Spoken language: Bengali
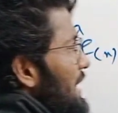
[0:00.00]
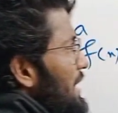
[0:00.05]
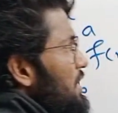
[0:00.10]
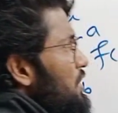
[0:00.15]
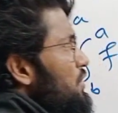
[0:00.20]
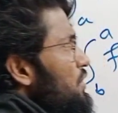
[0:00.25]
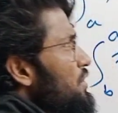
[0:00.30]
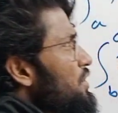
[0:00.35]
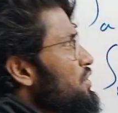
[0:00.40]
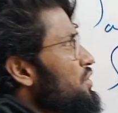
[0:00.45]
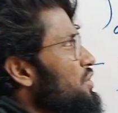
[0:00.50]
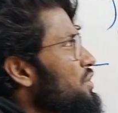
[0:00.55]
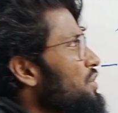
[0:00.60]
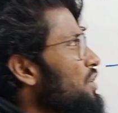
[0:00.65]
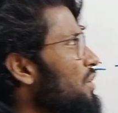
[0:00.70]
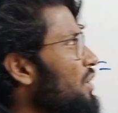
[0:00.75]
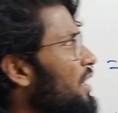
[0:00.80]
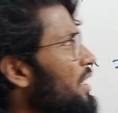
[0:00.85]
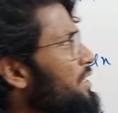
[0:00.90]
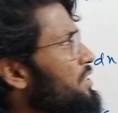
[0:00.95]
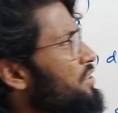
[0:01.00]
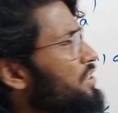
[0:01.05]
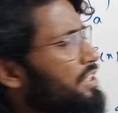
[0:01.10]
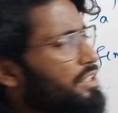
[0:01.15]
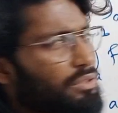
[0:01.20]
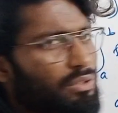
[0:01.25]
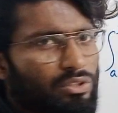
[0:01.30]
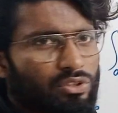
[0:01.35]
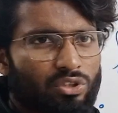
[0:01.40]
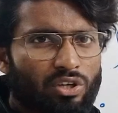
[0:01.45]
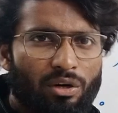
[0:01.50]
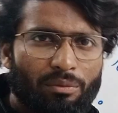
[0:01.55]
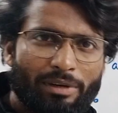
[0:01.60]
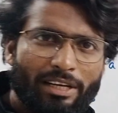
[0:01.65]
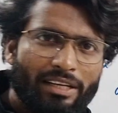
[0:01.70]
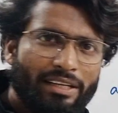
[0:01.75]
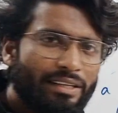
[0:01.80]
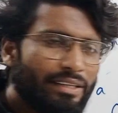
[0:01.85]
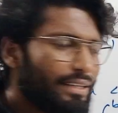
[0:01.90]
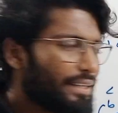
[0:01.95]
এক্স যদি জিরো হয় জেড কত হবে